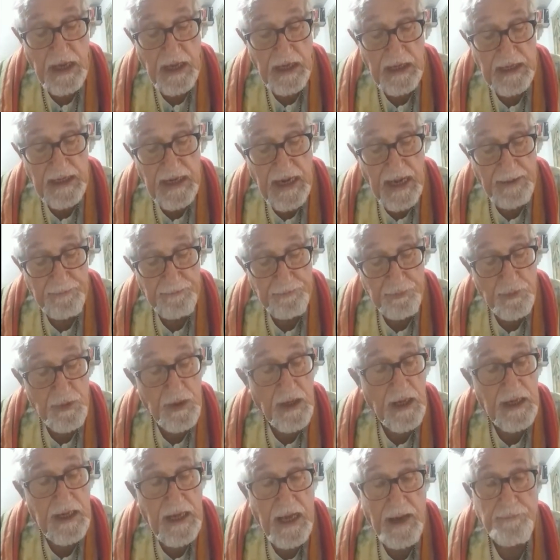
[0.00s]
Napoli,
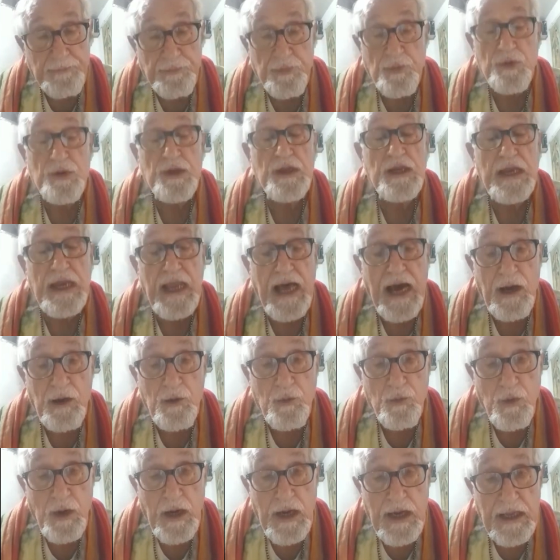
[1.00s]
a Napoli
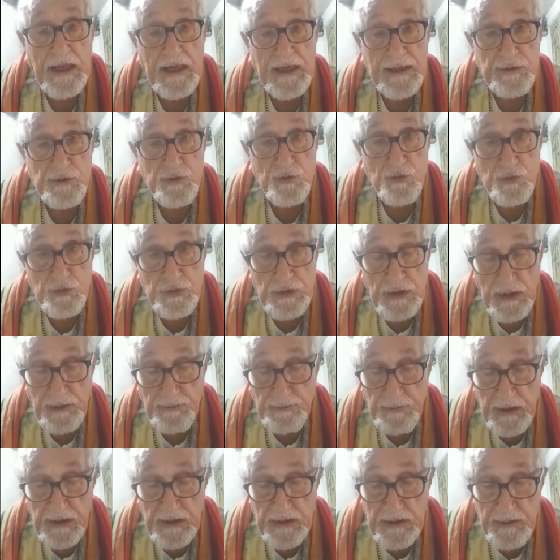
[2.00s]
l'acqua era
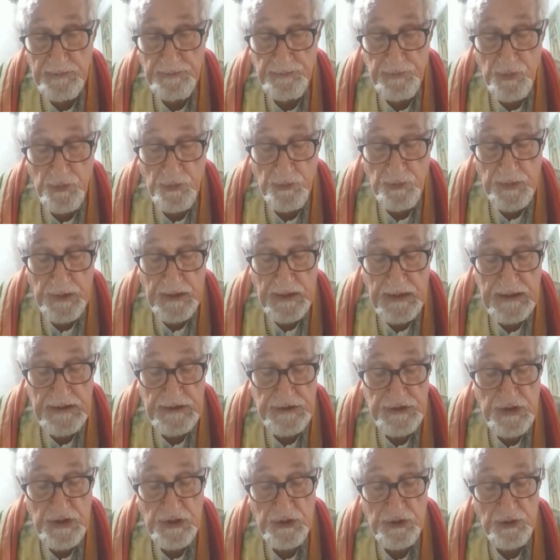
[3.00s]
totalmente pubblica, il
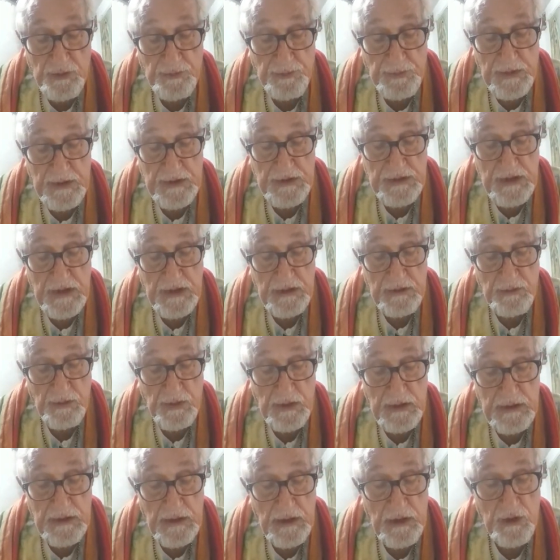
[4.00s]
100%
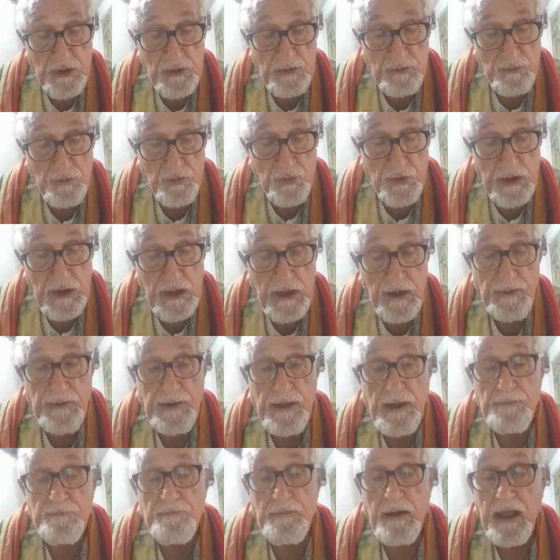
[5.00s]
era del comune,
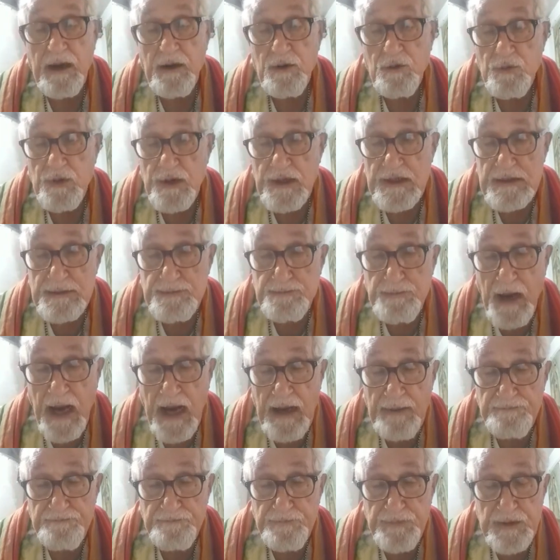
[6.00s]
ma era una SPA,
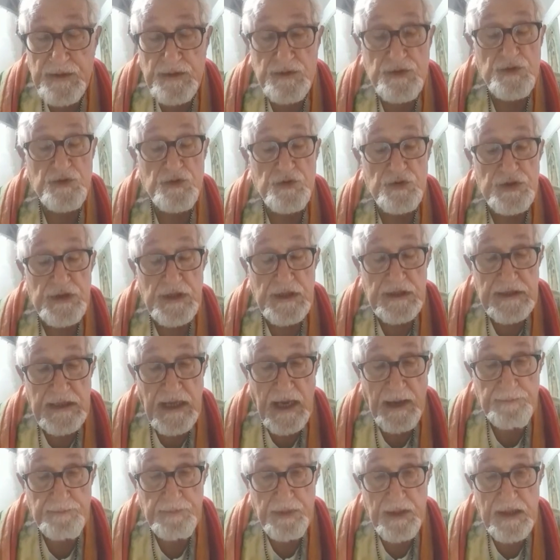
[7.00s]

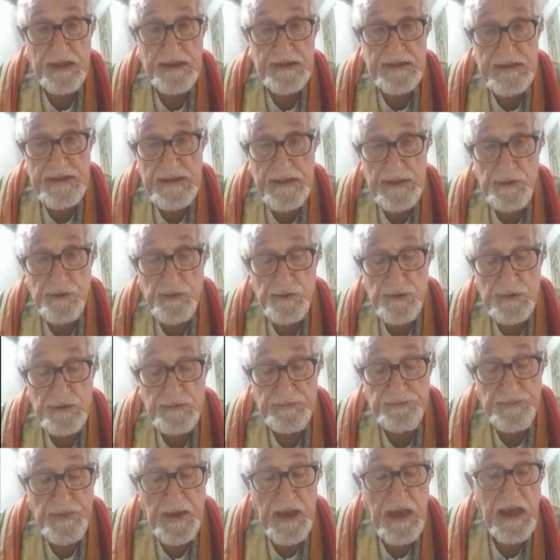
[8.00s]
società per azioni.
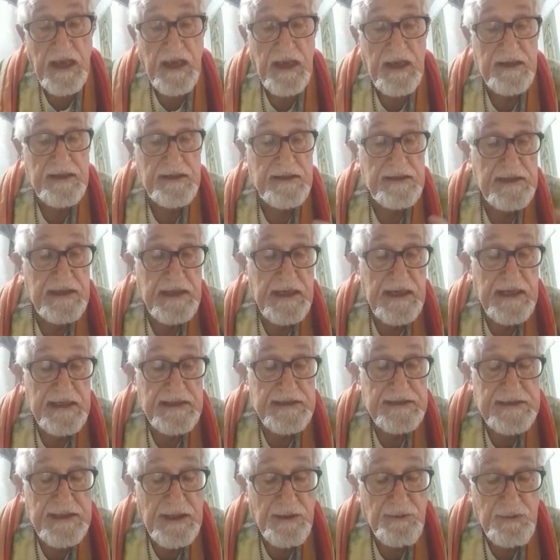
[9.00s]
E
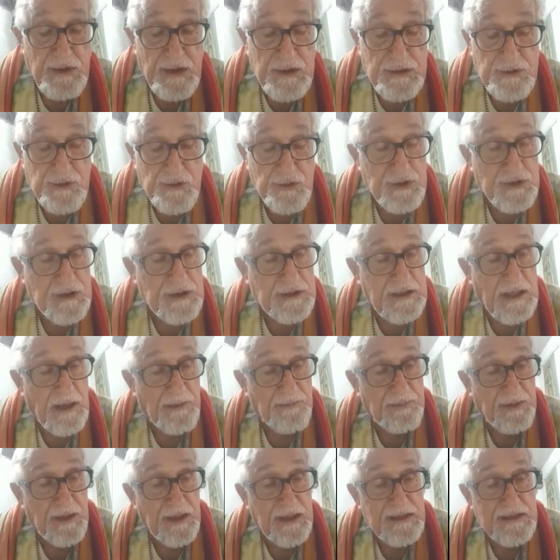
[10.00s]
se è una società
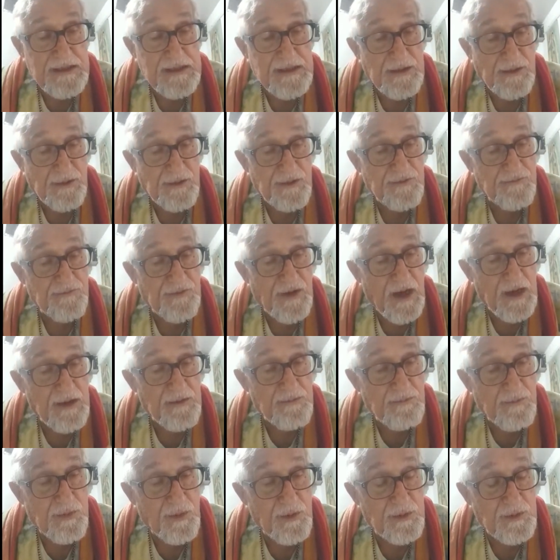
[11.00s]
per azioni va
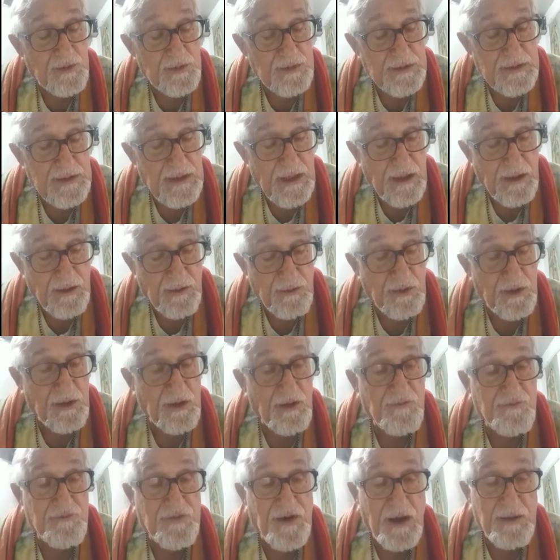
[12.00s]
in borsa,
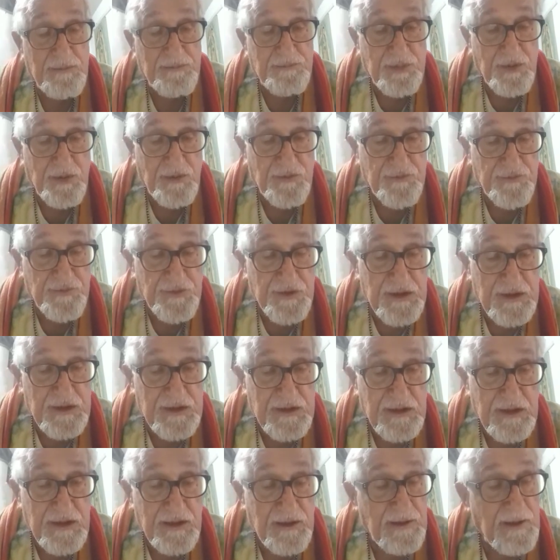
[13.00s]
quindi fai
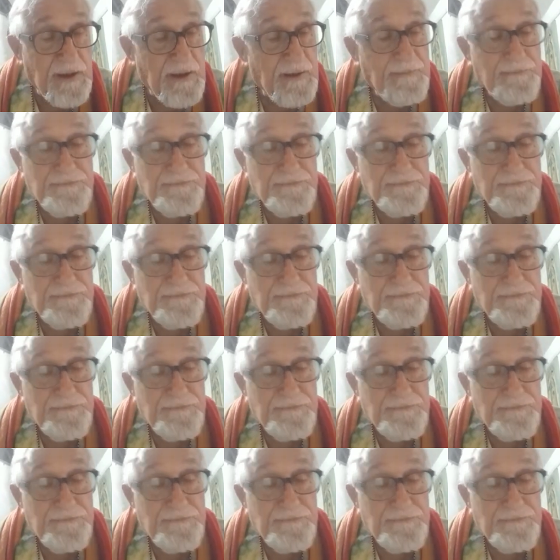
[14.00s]
profitti.